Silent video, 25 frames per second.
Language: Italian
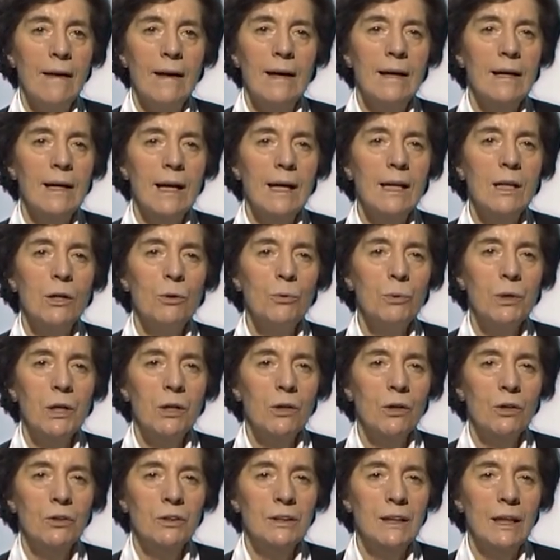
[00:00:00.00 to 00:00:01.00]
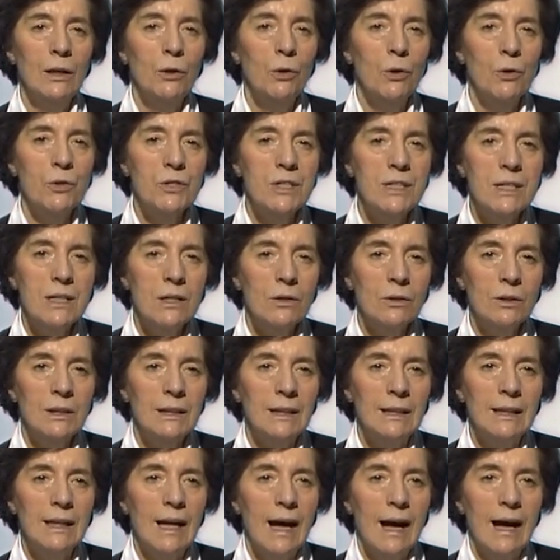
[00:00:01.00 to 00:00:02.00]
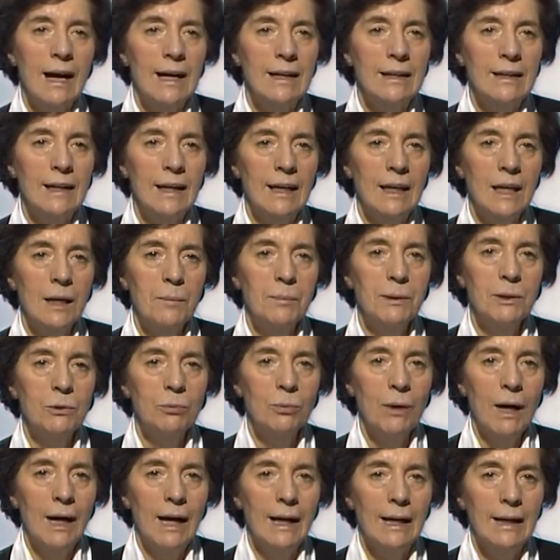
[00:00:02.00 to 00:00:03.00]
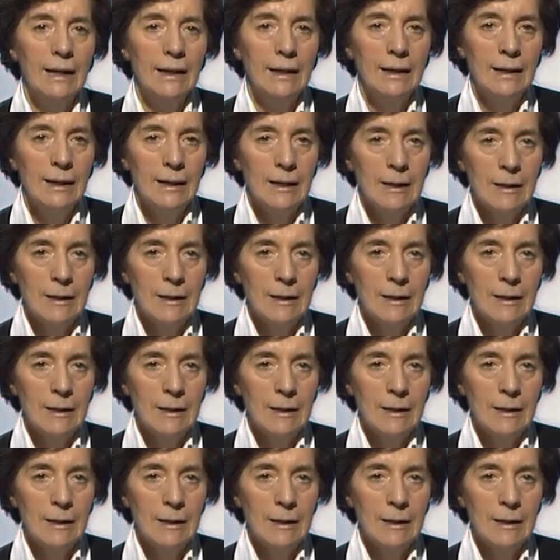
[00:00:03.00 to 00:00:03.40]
era in lui cosa così ordinaria e abituale